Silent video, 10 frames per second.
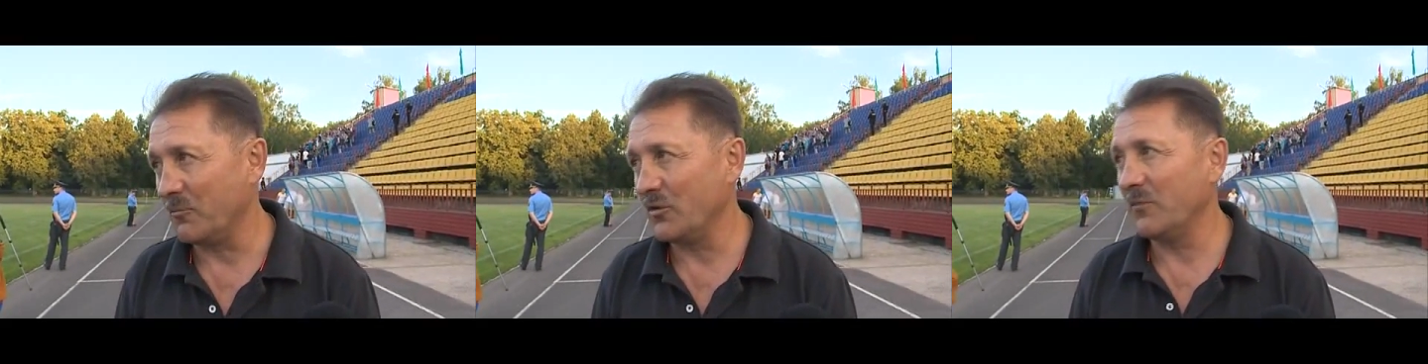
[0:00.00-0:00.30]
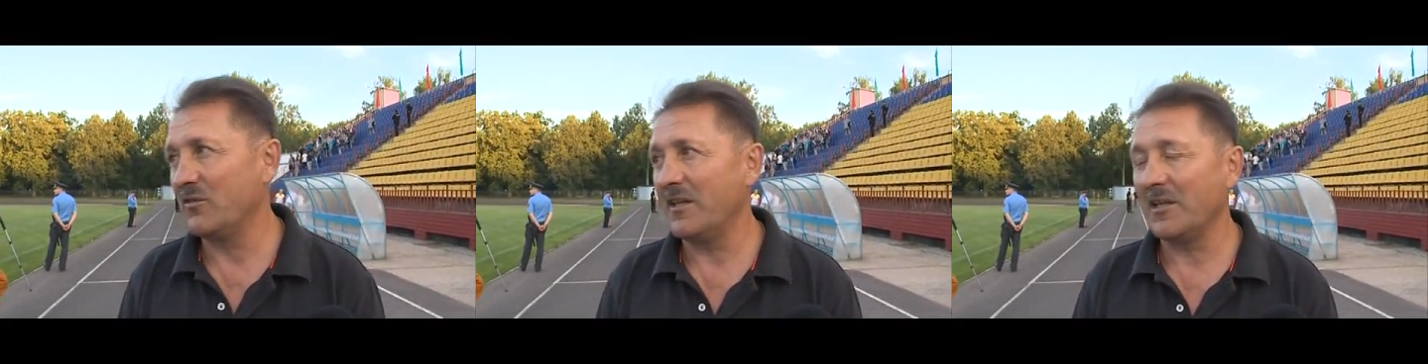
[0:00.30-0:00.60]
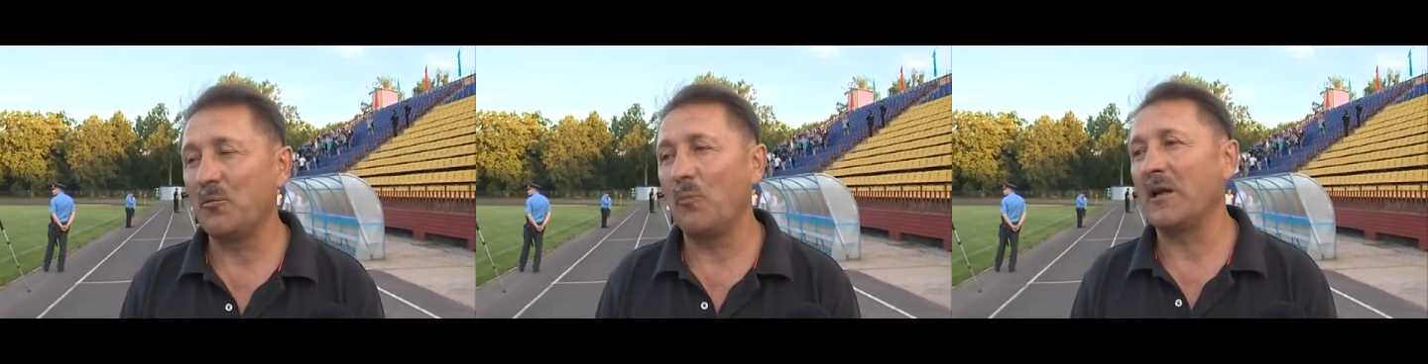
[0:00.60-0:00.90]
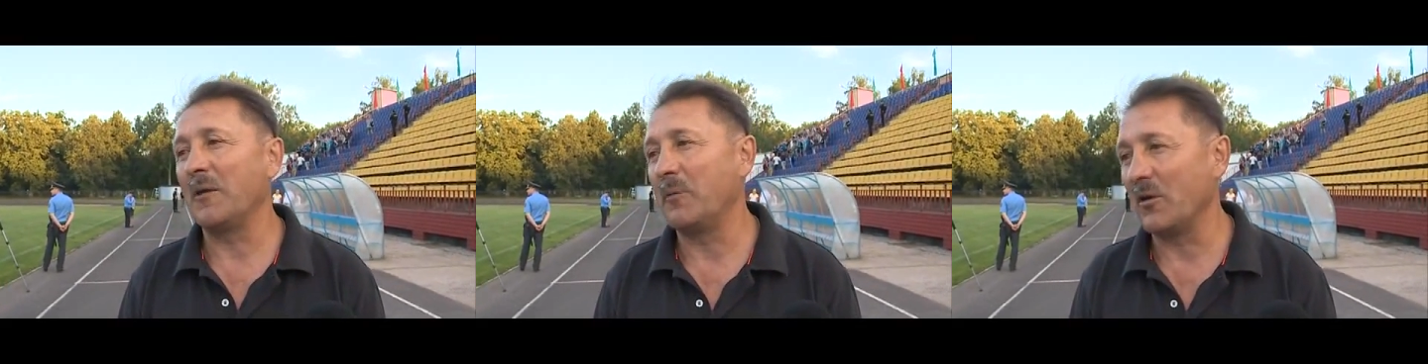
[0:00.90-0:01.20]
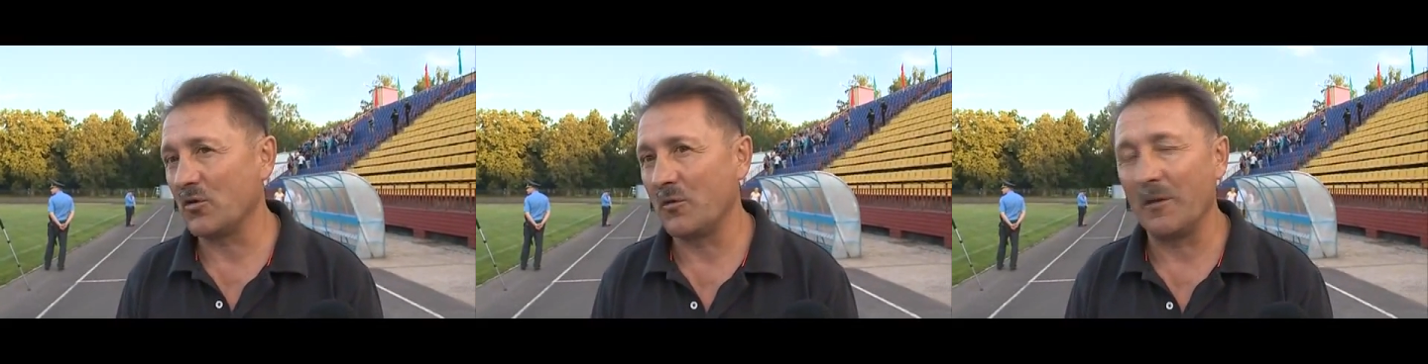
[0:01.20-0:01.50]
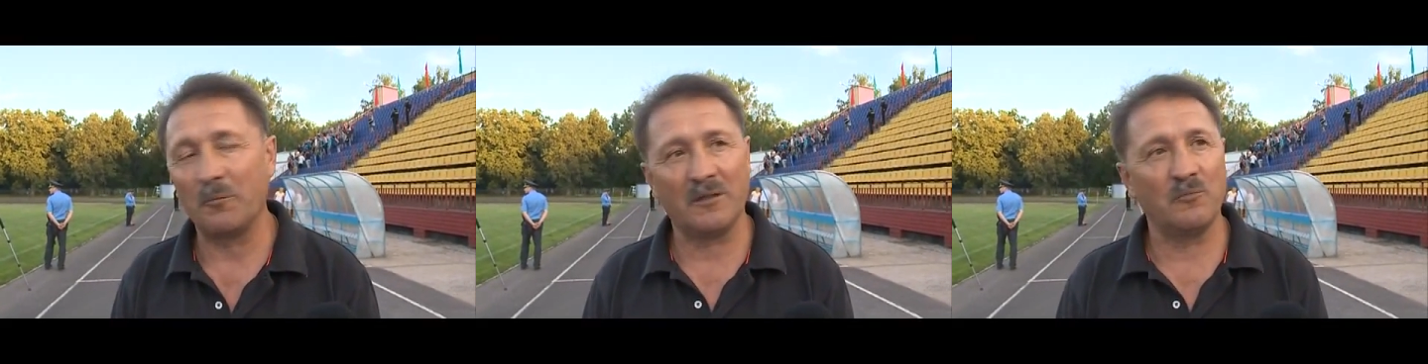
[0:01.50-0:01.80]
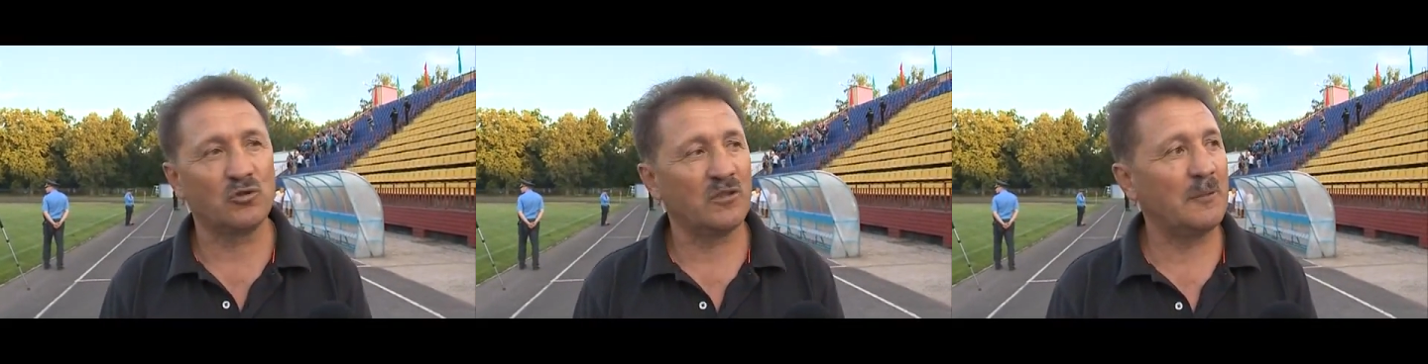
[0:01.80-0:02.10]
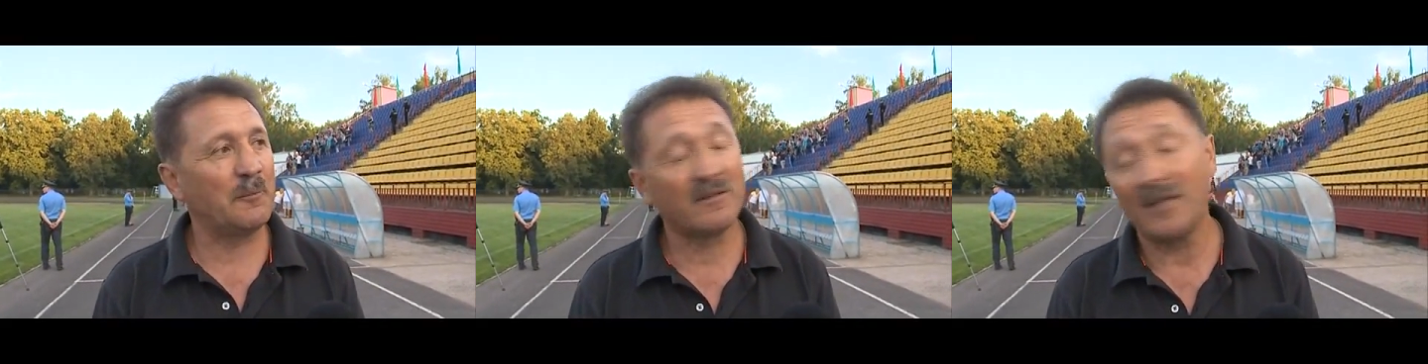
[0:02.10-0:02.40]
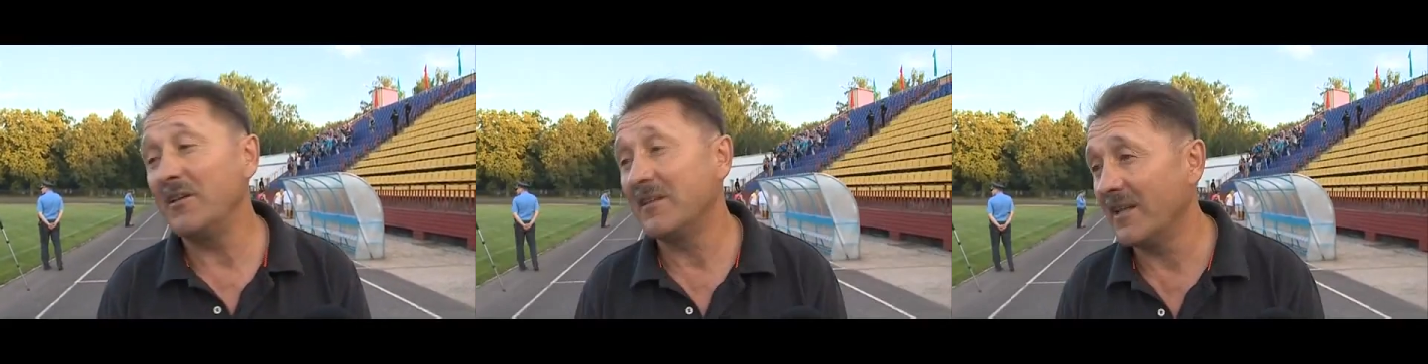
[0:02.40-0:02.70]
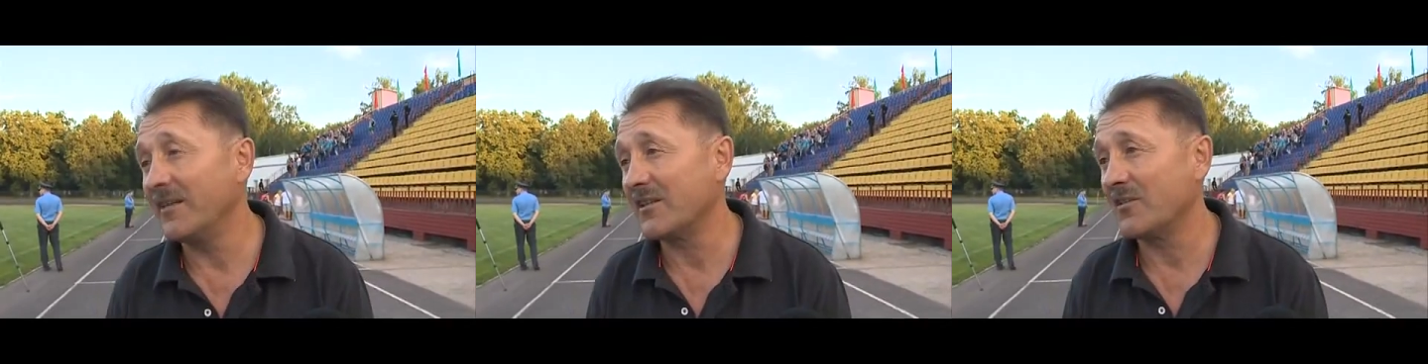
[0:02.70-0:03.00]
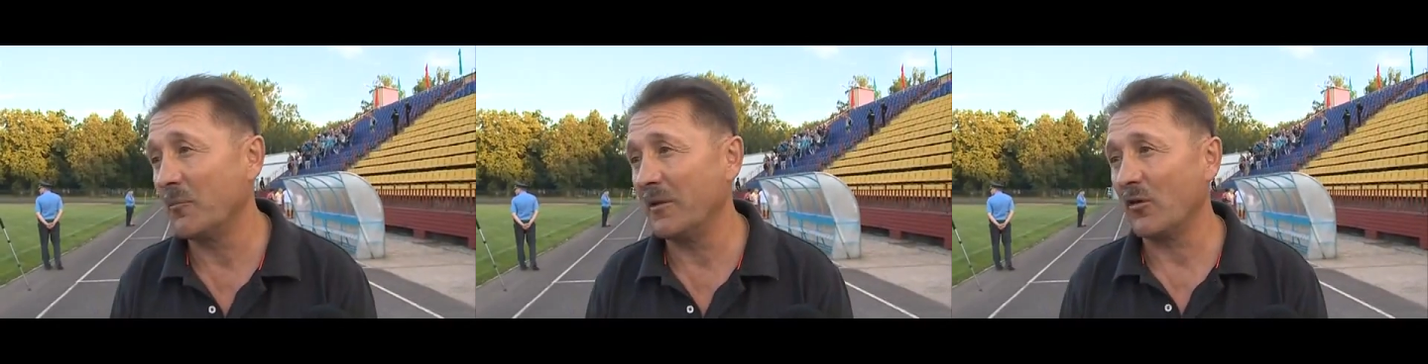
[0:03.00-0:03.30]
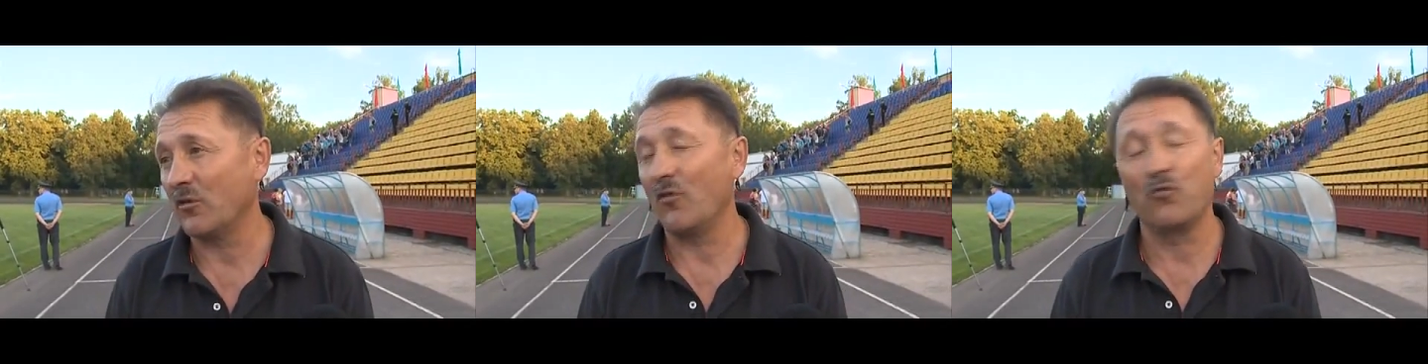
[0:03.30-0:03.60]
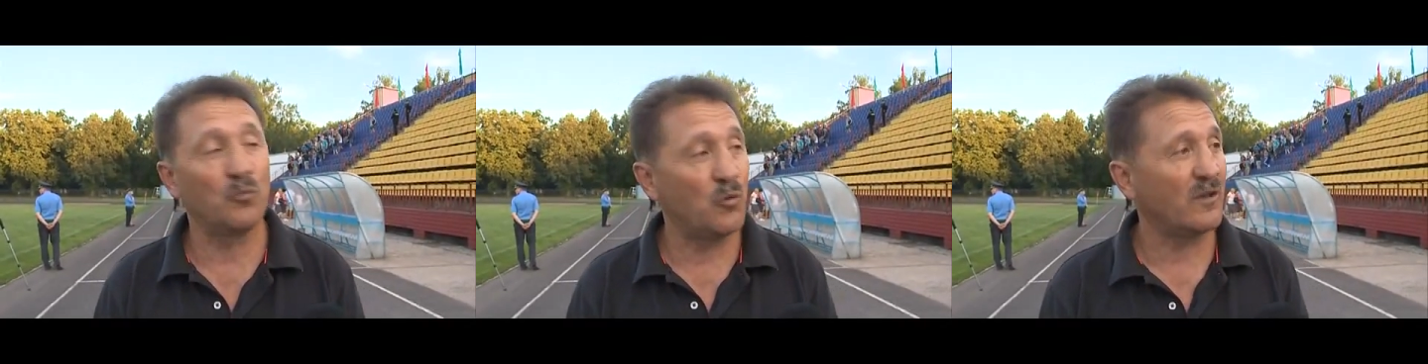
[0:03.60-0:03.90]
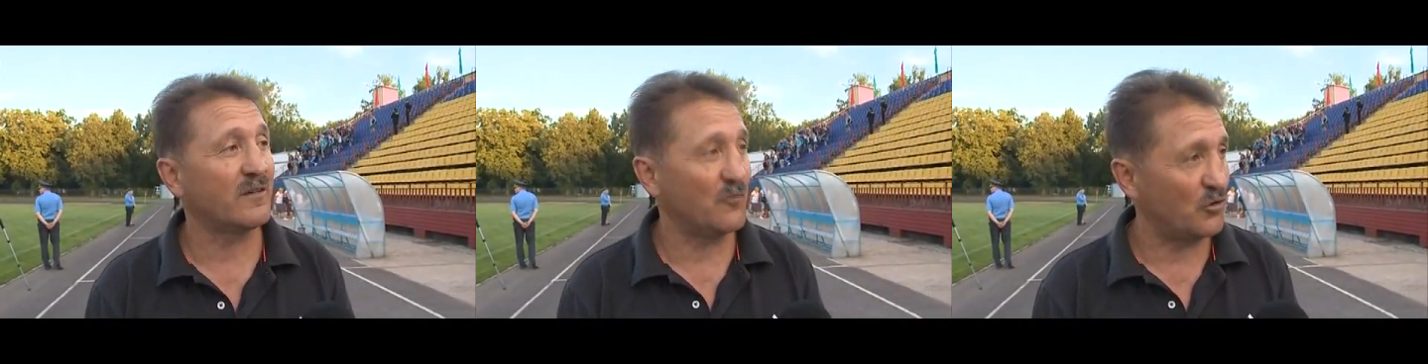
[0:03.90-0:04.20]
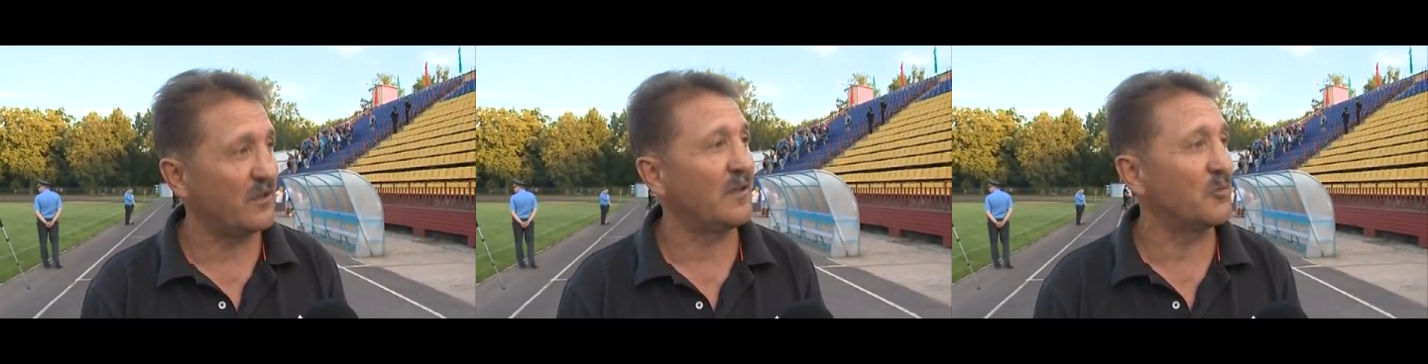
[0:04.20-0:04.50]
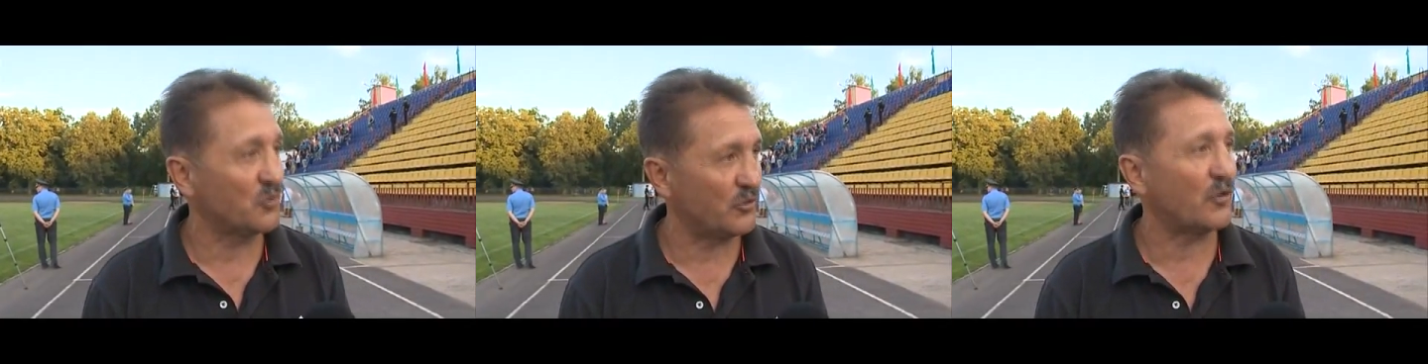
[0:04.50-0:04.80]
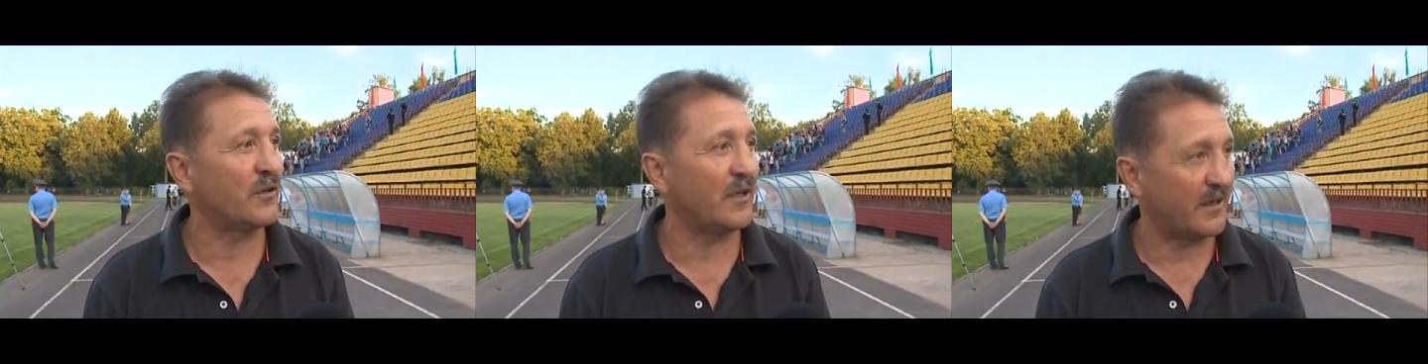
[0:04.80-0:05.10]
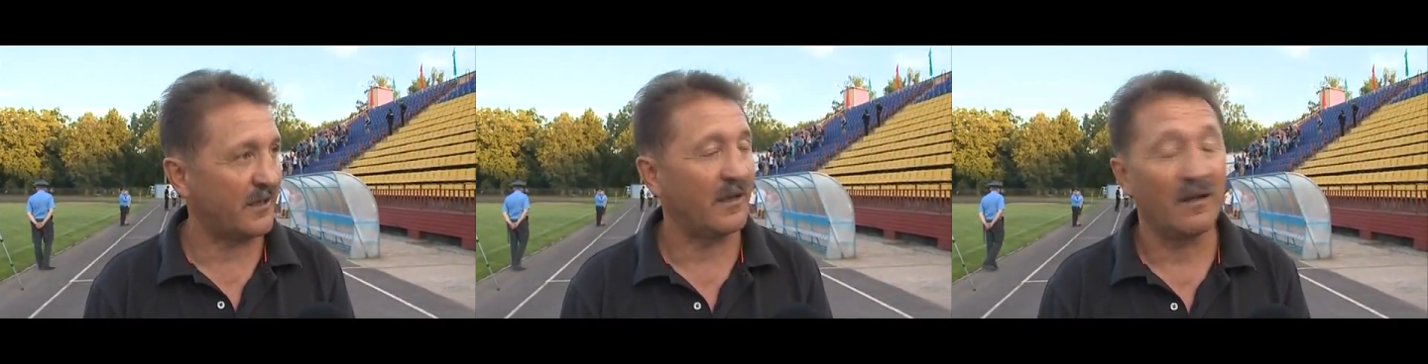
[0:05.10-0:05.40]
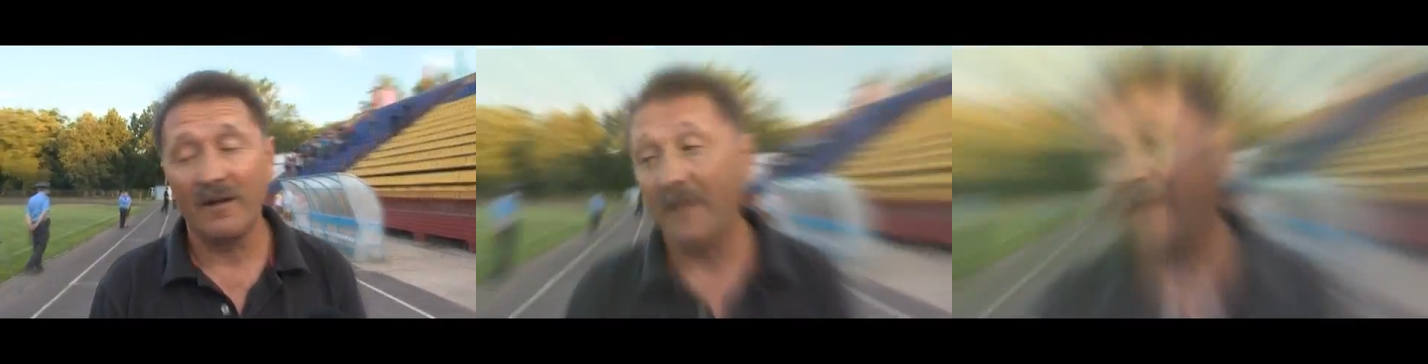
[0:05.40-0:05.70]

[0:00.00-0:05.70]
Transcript: Будем всей республикой переживать, потому что они представители нашего белорусского футбола сегодня на международной арене.